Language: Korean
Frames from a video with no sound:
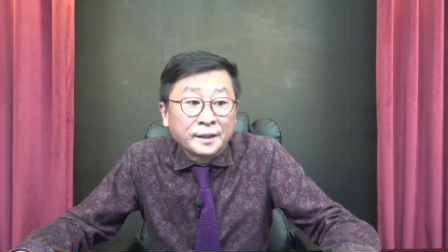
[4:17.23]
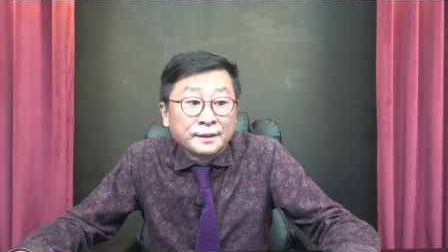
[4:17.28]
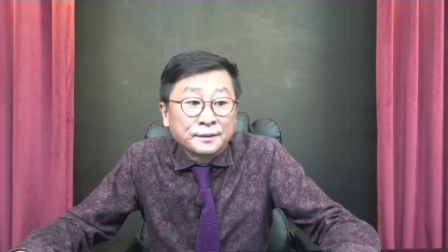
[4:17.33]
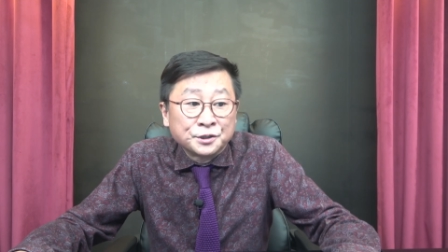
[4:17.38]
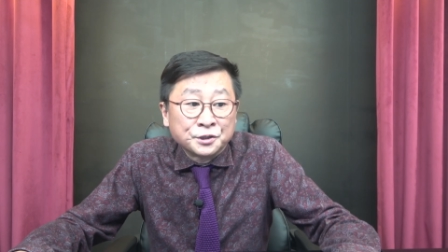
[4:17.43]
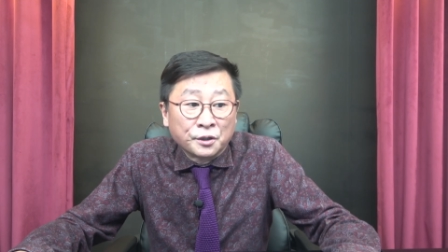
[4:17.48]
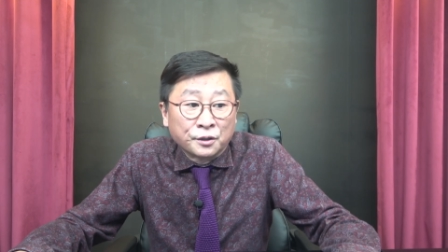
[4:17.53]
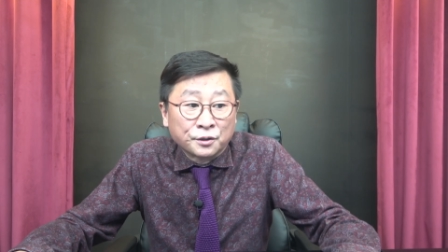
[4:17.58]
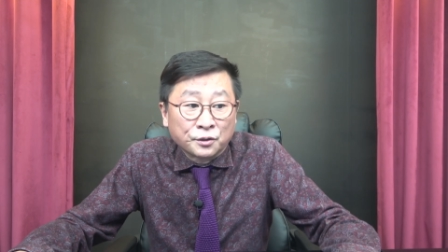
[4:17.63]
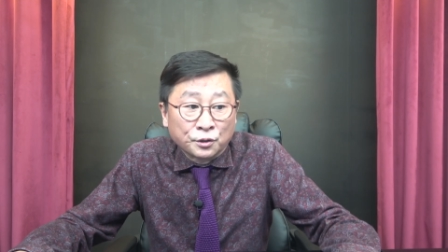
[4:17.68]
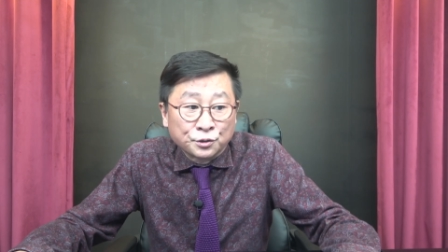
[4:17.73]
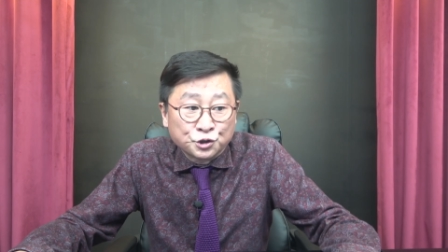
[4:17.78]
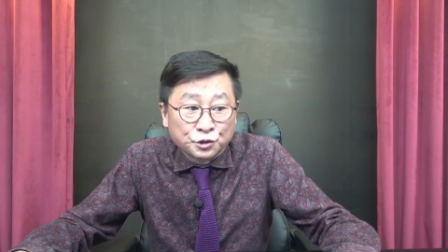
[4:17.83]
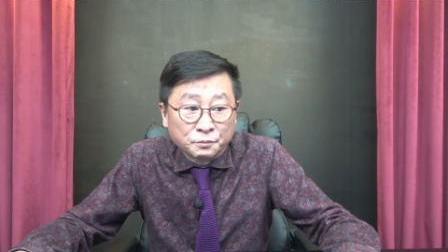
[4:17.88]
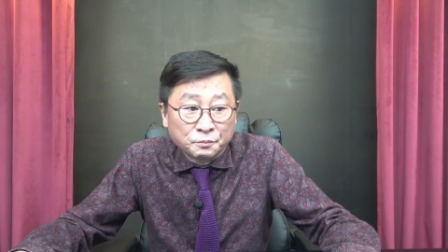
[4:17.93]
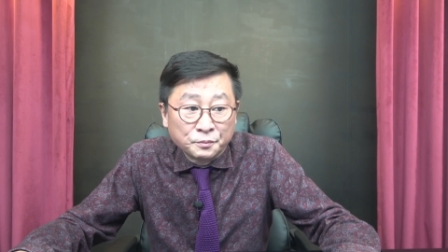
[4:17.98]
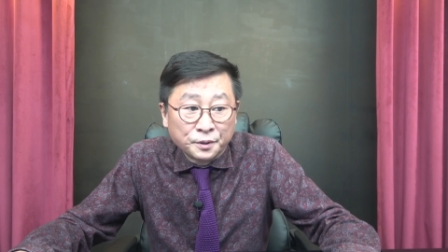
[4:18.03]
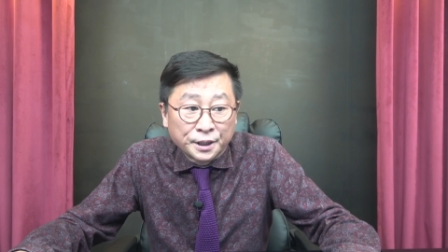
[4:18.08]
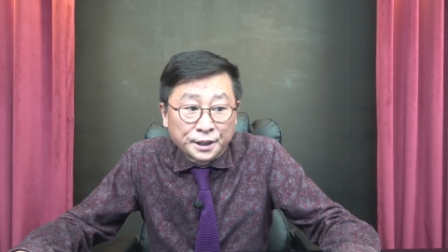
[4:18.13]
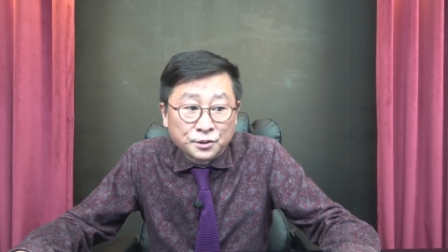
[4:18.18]
여러
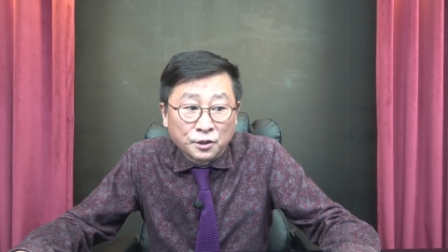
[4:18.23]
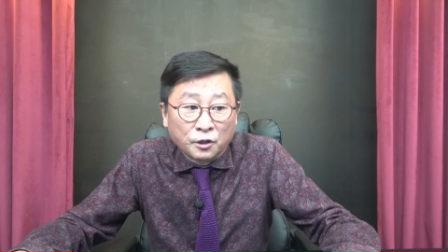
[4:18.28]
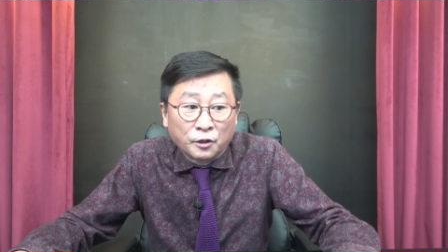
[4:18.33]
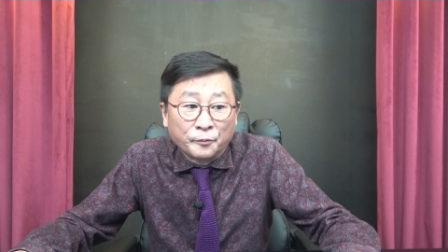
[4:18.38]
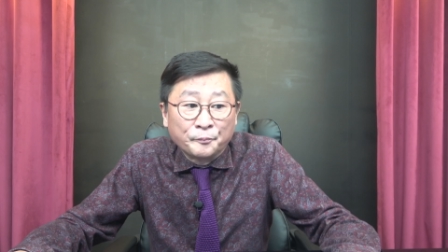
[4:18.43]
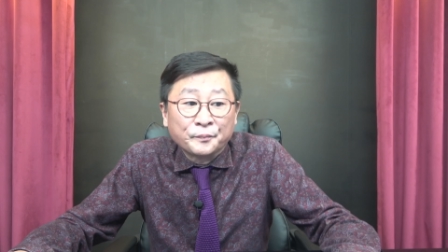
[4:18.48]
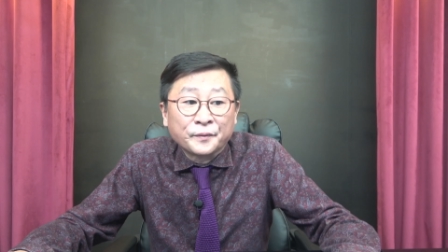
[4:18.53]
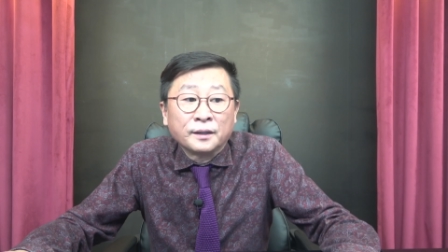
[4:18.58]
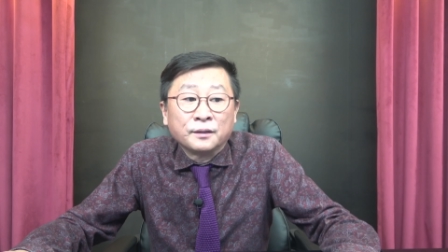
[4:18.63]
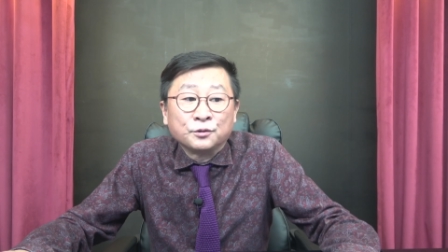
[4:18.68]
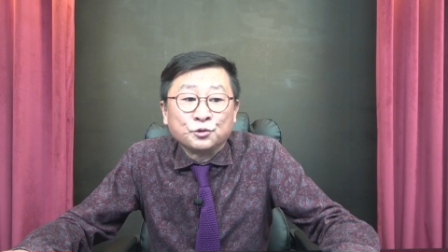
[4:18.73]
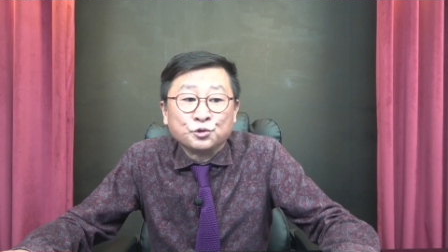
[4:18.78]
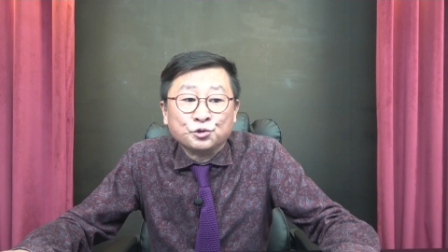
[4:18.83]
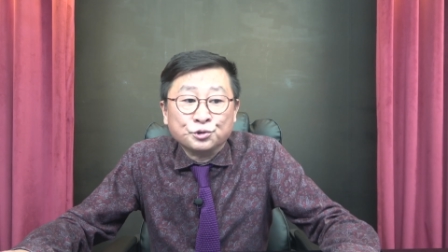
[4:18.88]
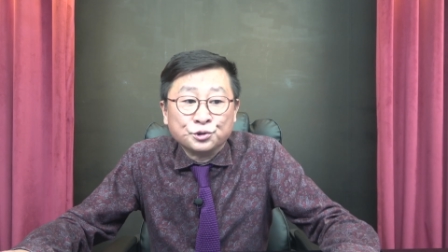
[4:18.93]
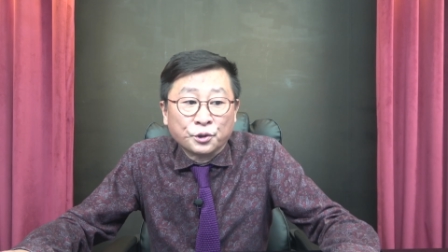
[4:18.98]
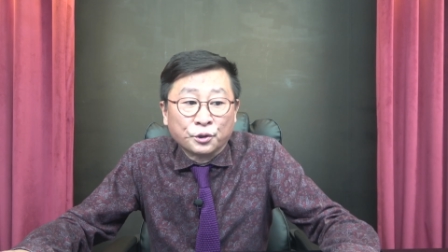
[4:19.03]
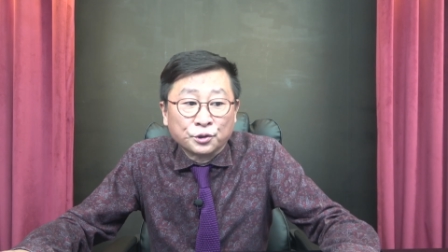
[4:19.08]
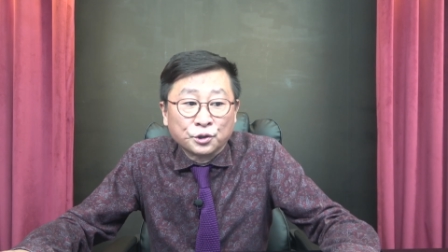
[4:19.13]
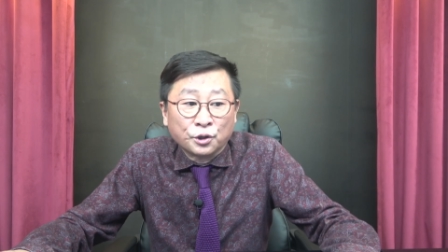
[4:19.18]
측면에서
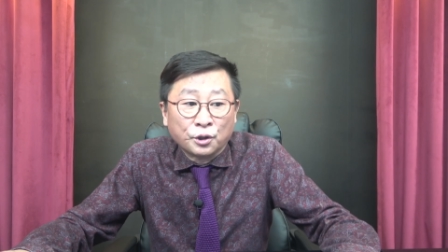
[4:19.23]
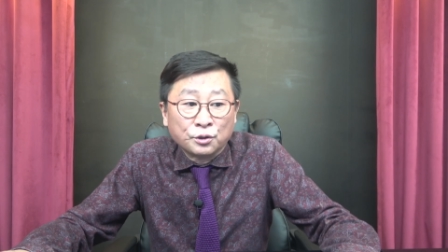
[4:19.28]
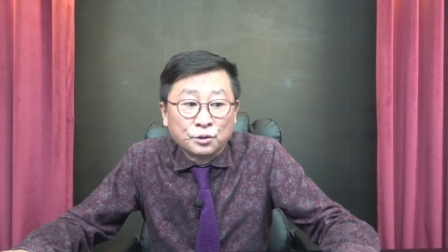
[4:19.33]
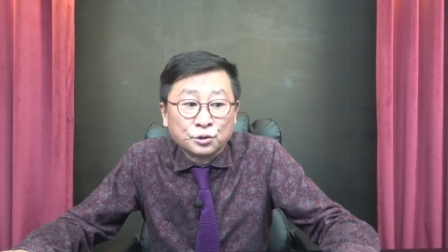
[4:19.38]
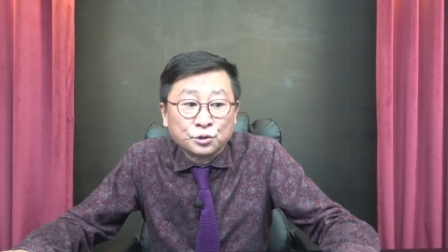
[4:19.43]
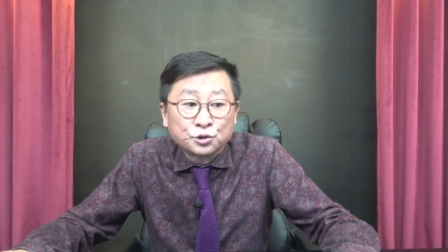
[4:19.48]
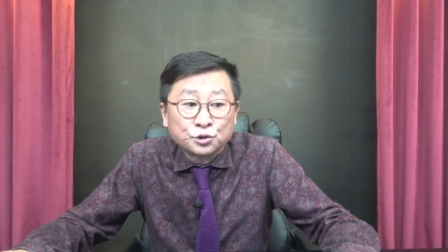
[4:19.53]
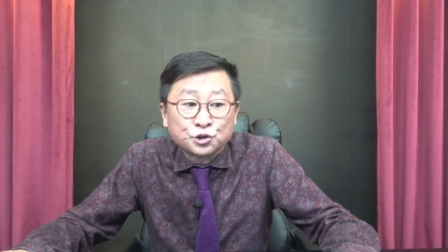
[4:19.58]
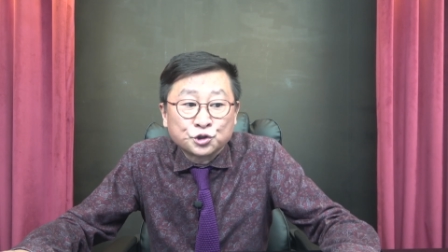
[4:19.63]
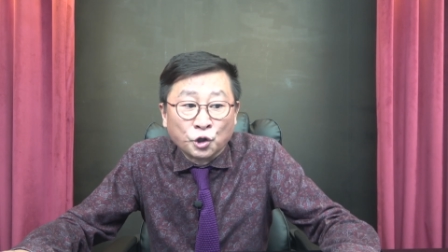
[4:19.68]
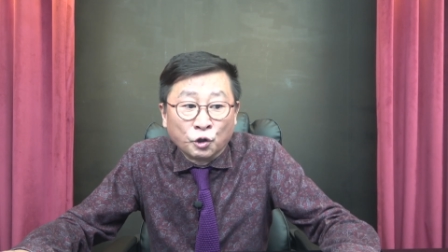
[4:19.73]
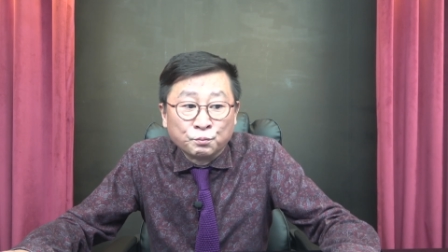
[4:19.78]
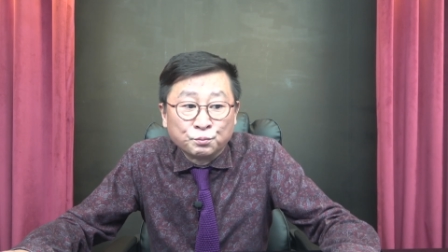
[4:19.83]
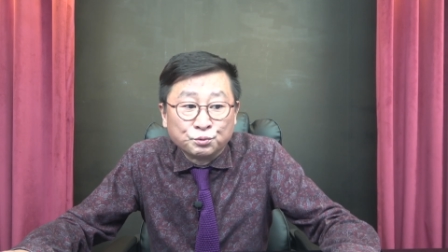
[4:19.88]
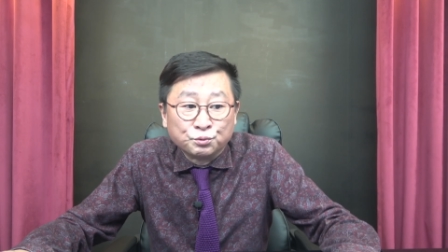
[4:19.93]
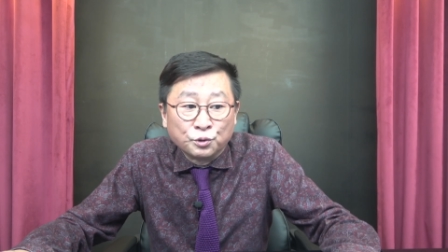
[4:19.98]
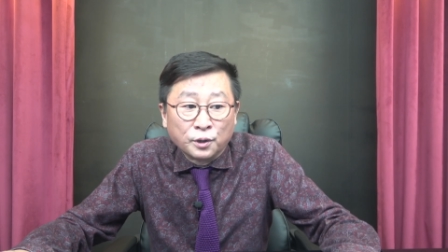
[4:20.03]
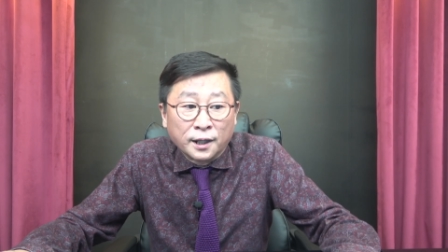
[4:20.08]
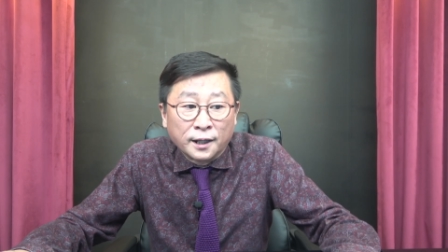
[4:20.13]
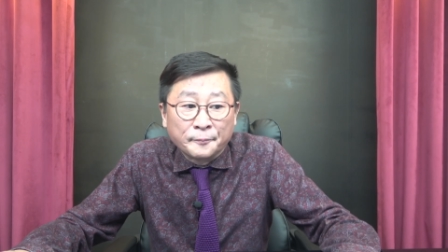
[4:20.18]
윤석열
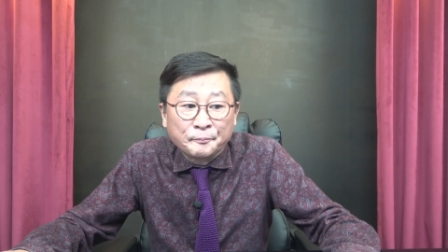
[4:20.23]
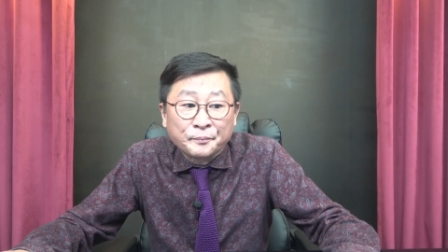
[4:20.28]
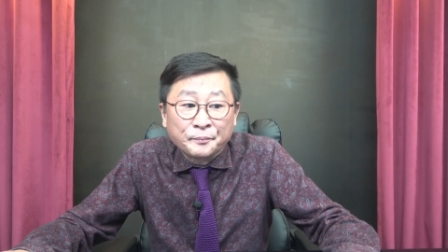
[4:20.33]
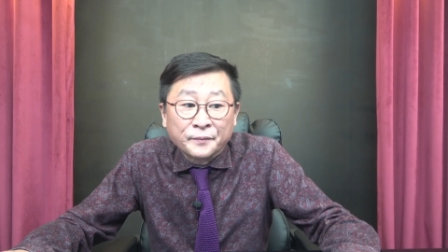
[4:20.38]
정부와